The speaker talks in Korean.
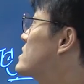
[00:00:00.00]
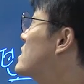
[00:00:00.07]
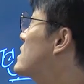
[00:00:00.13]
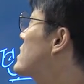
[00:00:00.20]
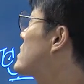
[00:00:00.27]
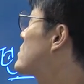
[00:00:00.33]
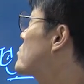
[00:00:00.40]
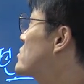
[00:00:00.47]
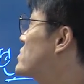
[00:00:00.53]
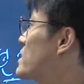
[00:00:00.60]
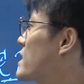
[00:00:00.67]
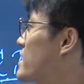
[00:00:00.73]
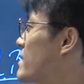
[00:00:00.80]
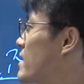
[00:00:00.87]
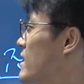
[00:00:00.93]
이제
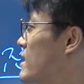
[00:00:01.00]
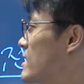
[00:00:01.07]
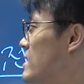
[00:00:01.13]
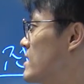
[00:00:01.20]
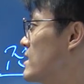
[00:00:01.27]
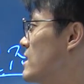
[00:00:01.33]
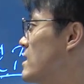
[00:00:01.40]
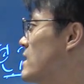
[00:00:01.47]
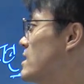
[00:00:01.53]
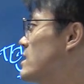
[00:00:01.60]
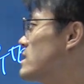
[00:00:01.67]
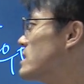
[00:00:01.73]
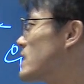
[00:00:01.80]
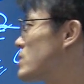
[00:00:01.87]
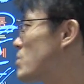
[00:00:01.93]
보장했다.
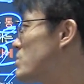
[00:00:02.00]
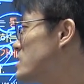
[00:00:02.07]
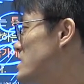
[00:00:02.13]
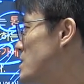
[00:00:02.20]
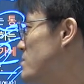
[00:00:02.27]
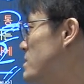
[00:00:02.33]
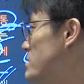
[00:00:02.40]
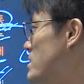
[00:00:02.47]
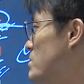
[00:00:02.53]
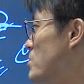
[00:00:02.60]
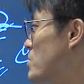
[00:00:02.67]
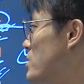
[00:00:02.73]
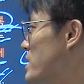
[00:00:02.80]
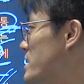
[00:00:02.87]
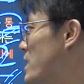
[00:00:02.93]
자, 통신의 비밀
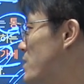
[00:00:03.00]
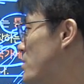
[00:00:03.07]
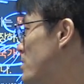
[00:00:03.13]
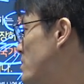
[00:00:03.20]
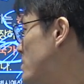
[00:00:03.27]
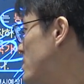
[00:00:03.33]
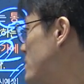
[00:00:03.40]
보호의 내용.